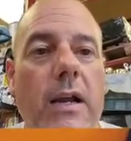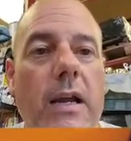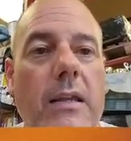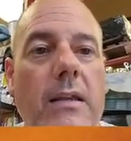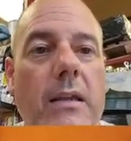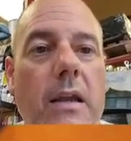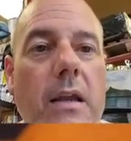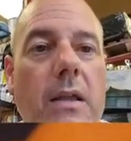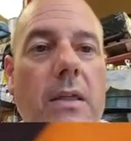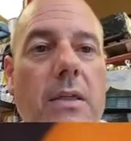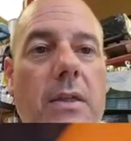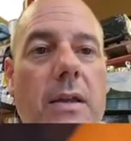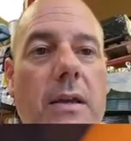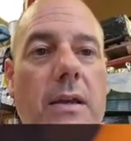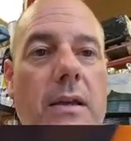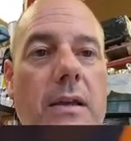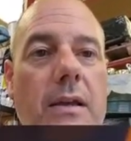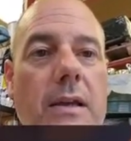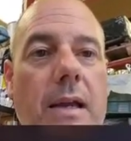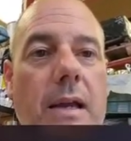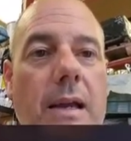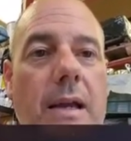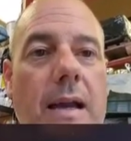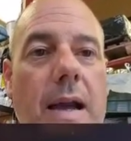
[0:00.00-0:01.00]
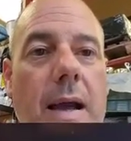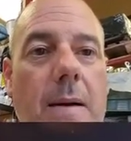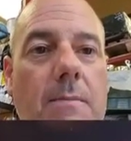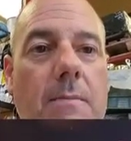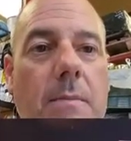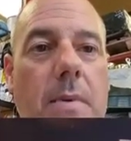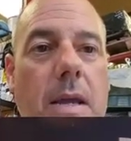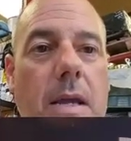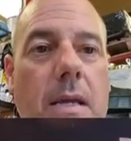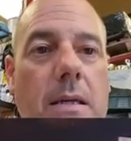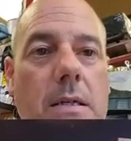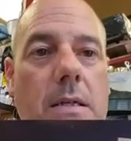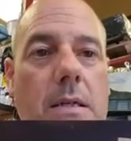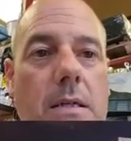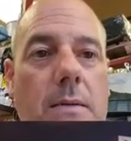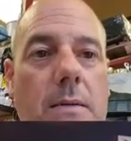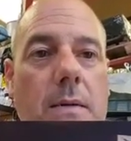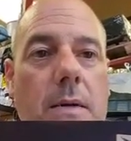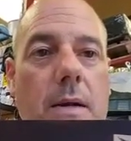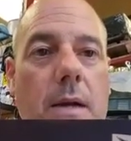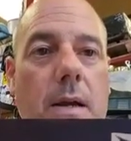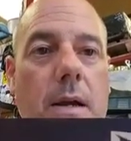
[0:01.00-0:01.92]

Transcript: aquí te dice que cambies,